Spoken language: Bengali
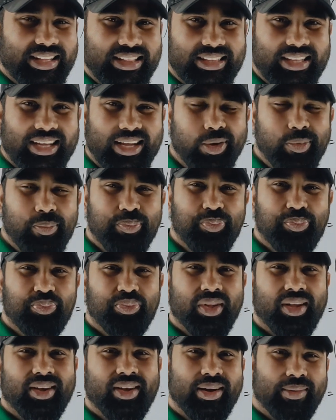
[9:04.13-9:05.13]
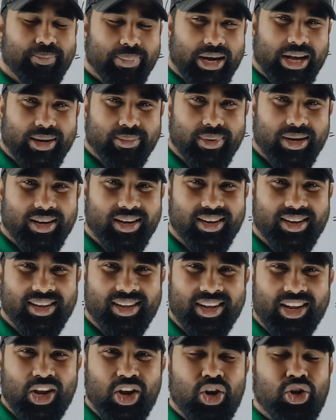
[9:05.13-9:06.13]
লিখতে পারবা
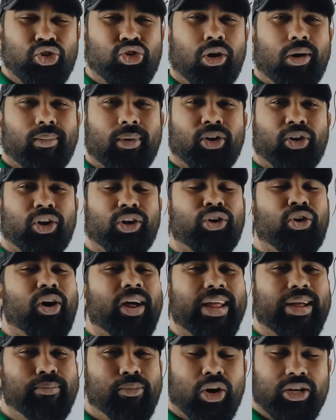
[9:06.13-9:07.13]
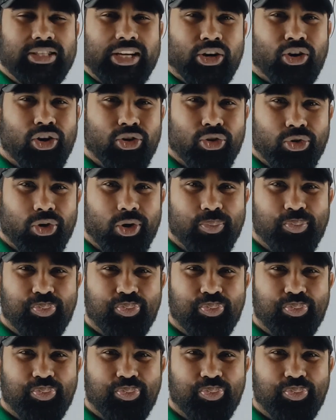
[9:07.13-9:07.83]
সমকলন অনেক মজার অঙ্ক